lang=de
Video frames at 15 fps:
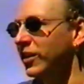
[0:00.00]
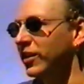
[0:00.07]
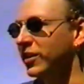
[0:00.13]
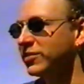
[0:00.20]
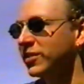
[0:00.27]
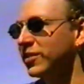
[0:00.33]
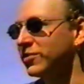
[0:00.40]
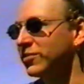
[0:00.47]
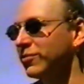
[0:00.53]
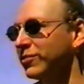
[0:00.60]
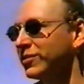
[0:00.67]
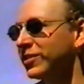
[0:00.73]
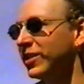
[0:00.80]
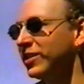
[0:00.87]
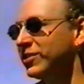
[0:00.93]
Jetzt geht's
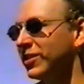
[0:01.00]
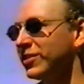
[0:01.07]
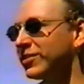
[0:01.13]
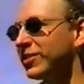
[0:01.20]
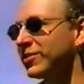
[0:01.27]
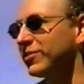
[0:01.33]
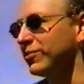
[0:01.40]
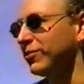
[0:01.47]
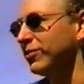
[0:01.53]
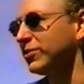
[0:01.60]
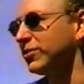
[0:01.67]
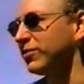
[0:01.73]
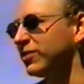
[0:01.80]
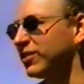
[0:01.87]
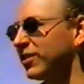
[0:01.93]
los gleich, jetzt geht's
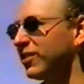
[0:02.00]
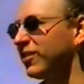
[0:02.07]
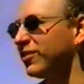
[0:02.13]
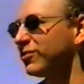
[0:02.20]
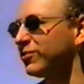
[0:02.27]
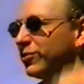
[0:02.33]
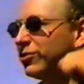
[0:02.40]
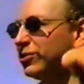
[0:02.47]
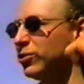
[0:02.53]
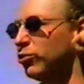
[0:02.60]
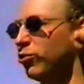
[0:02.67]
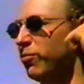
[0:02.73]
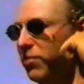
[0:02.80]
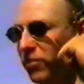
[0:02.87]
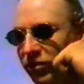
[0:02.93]
los und dann ertönt die
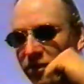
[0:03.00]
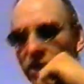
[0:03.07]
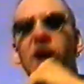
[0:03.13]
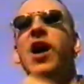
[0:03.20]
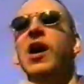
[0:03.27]
Hub und